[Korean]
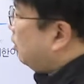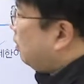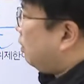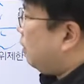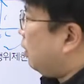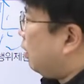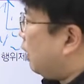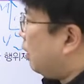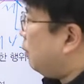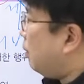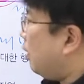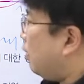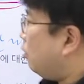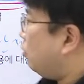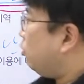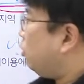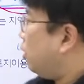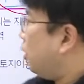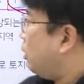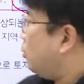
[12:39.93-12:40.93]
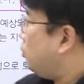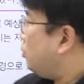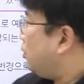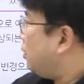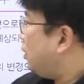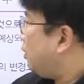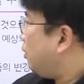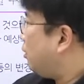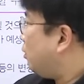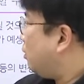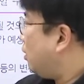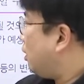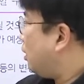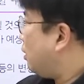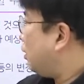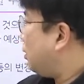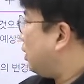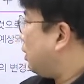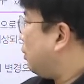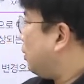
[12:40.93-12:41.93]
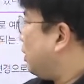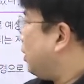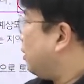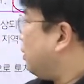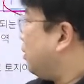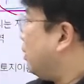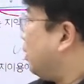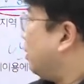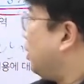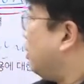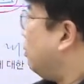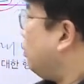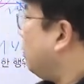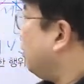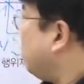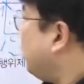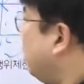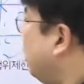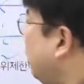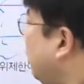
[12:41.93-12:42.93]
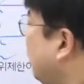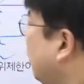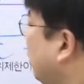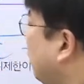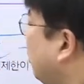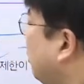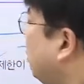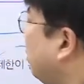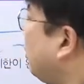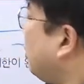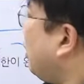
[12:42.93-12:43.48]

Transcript: 자, 개발 수요가나 무질서한 개발이 진행되어 있거나 진행 예상돼. 즉,